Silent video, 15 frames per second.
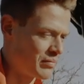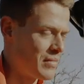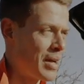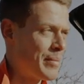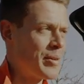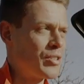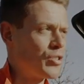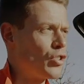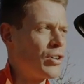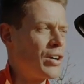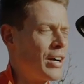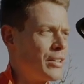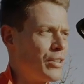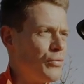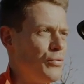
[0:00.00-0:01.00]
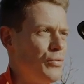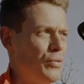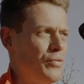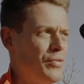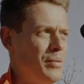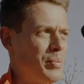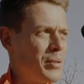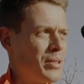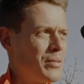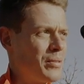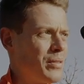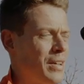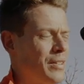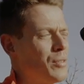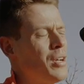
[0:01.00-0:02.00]
ja, man hat sich schon krank gefühlt, fiebrig
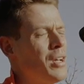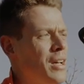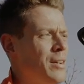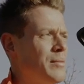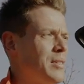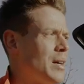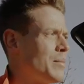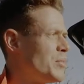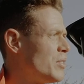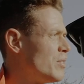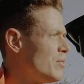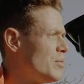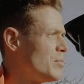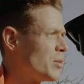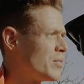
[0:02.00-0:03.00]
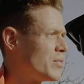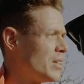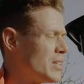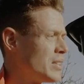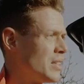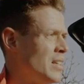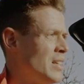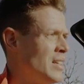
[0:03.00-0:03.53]
und also ja, ein bisschen fiebrig vielleicht.